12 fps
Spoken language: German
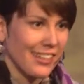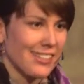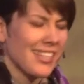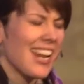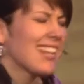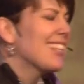drin
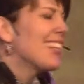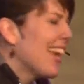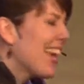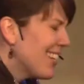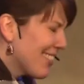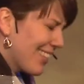sind. Es sind
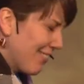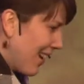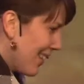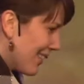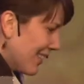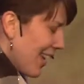Läden, das ist der
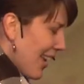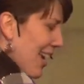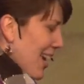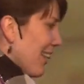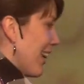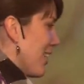Wahnsinn.
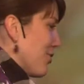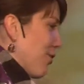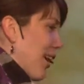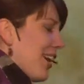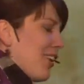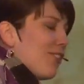Da gehst du
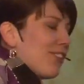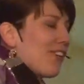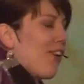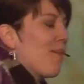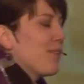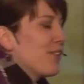rein und dann
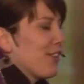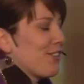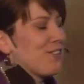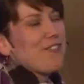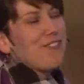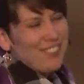kommt dieser
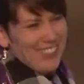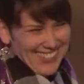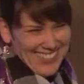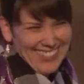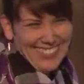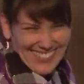Duft ja
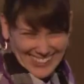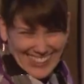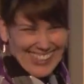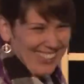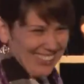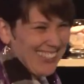schon. Ja,
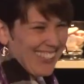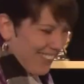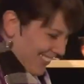also ich